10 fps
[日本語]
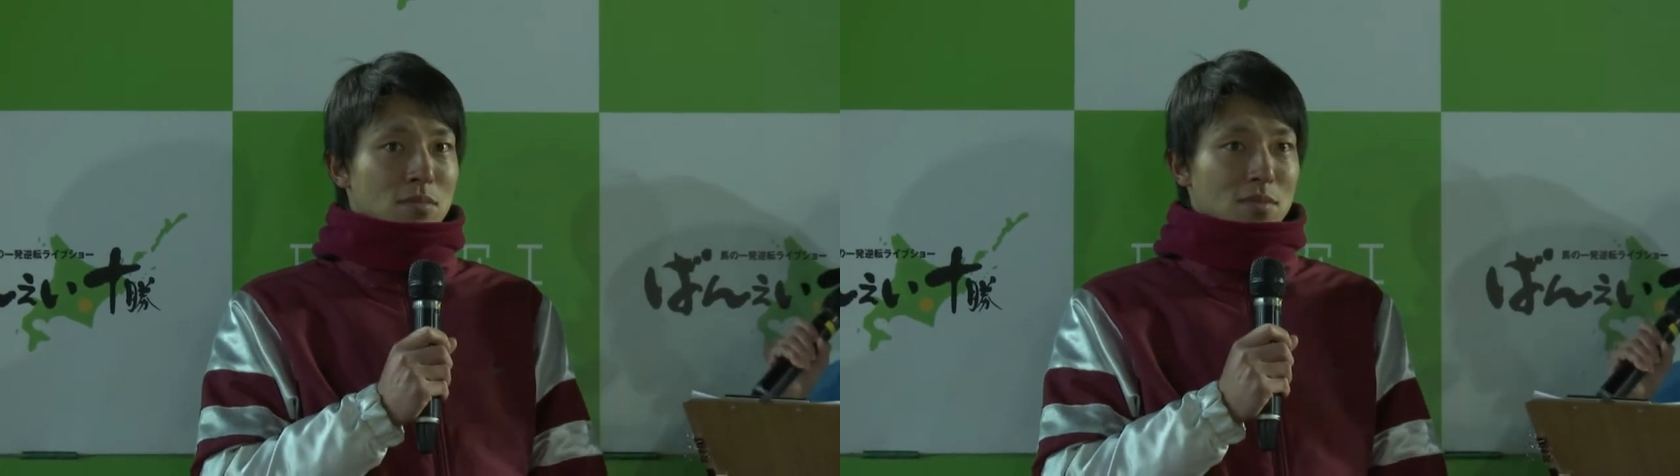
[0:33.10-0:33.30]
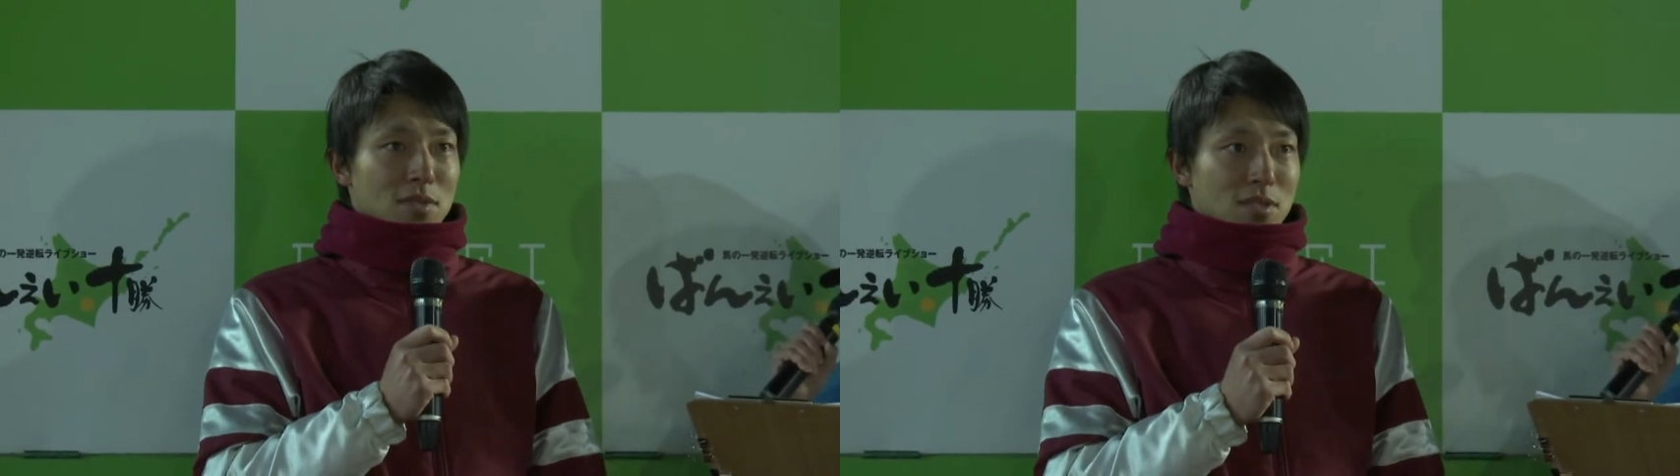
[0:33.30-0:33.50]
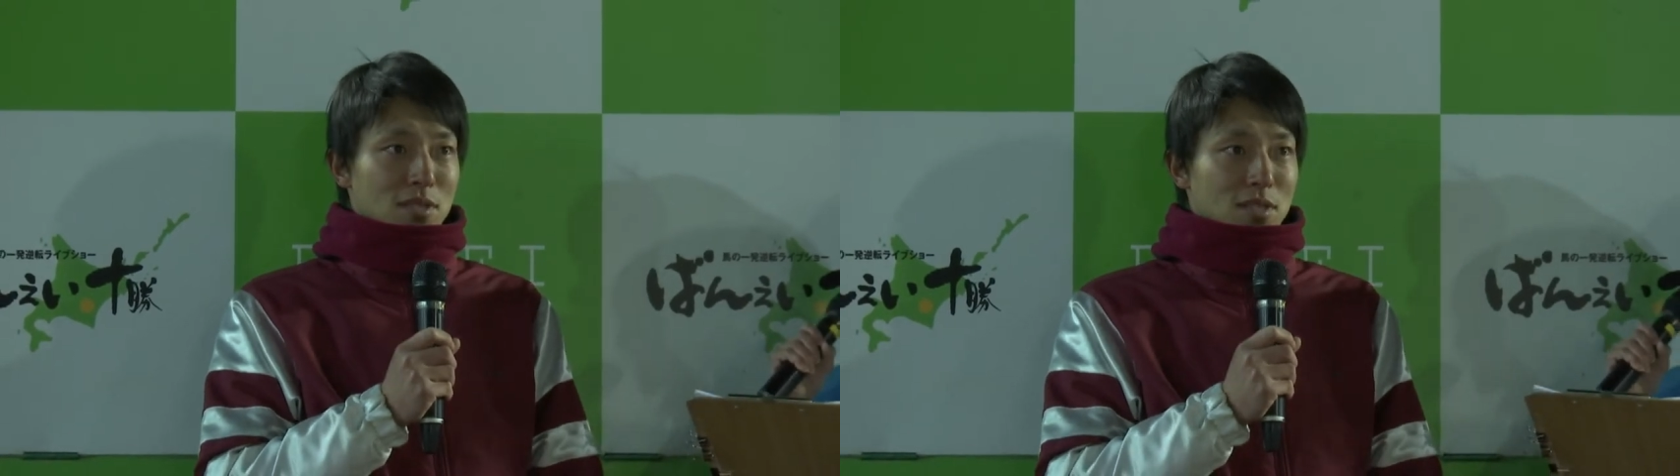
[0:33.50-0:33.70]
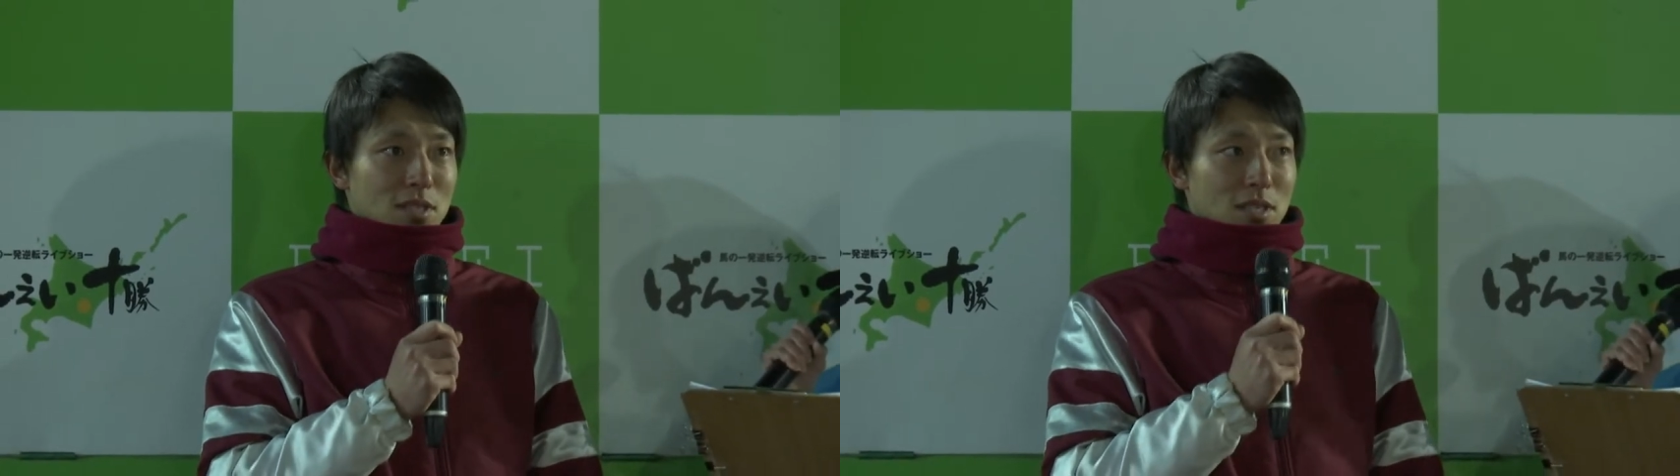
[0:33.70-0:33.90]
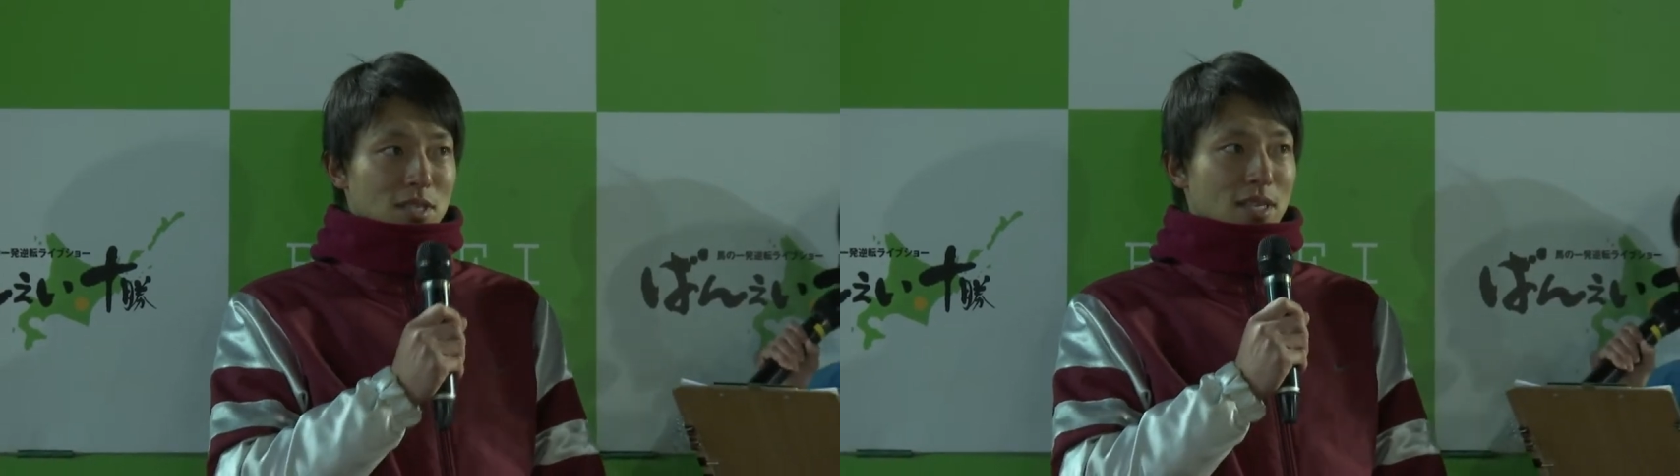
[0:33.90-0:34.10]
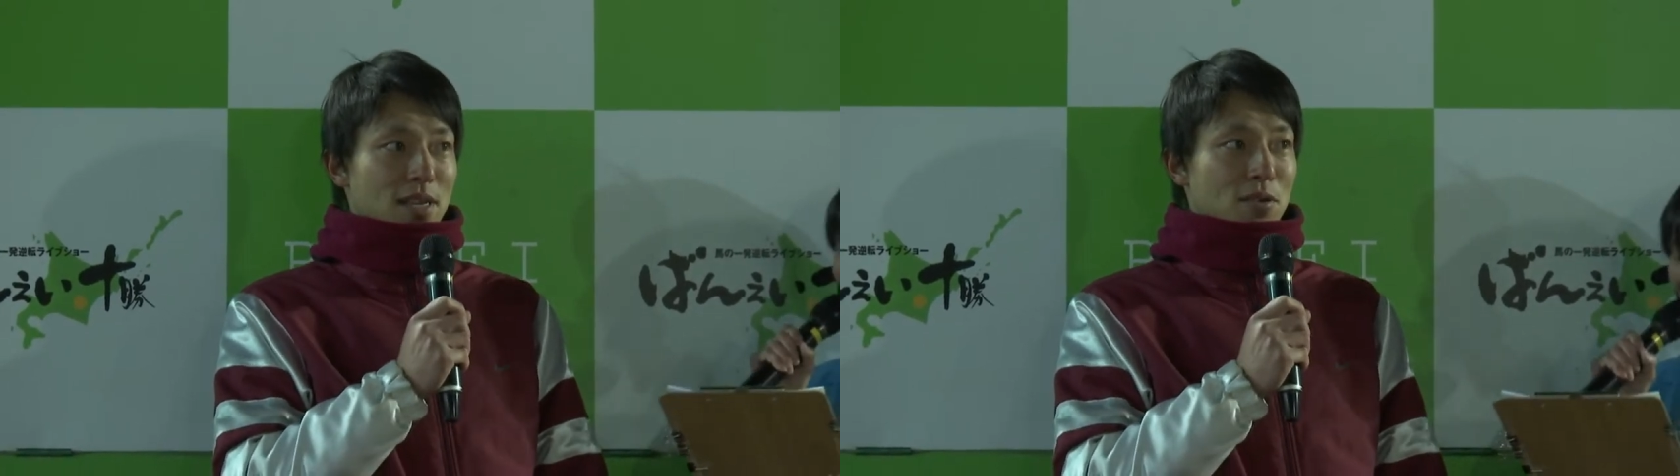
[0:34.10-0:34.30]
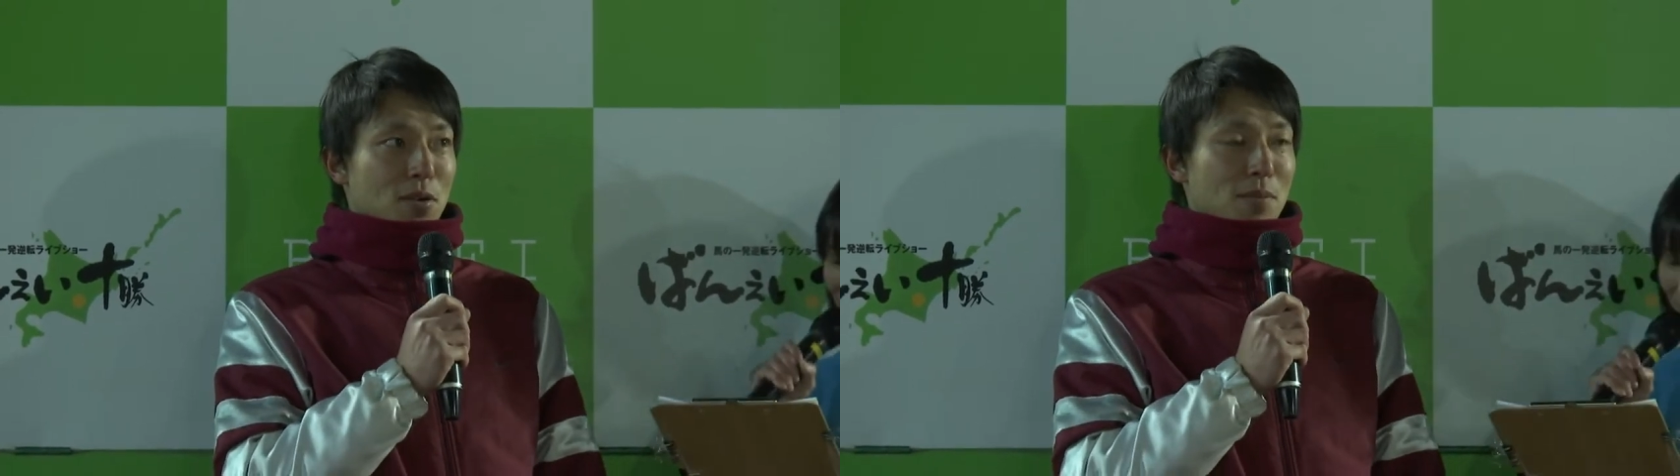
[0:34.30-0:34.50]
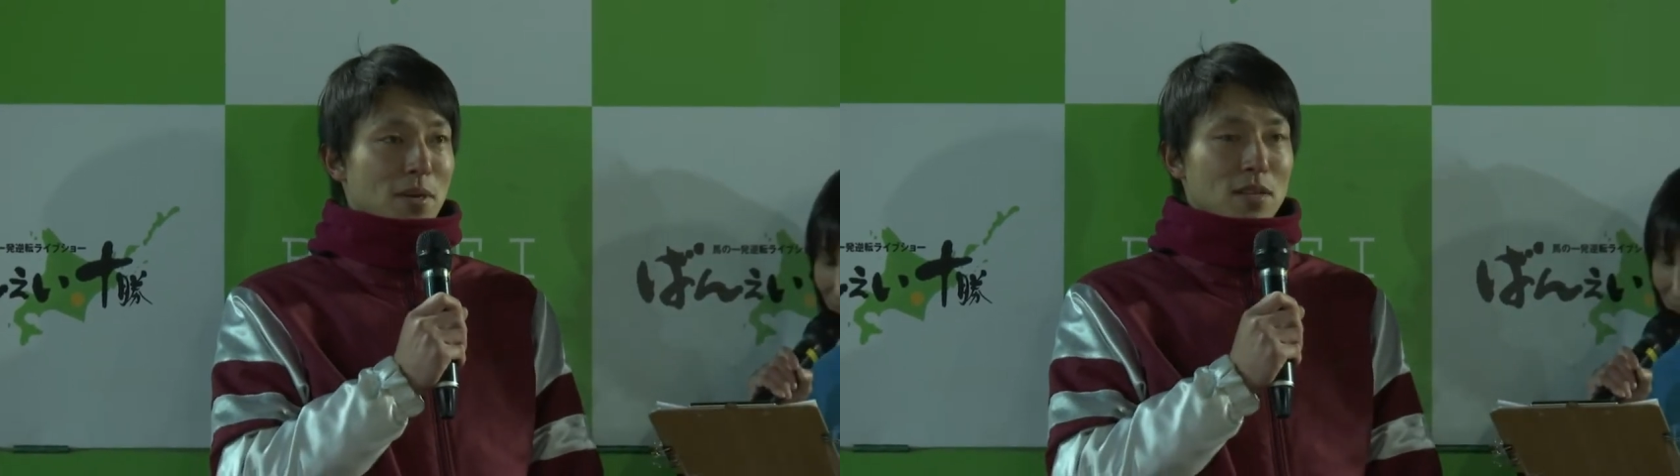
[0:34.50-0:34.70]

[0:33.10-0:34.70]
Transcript: たかいや最後は甘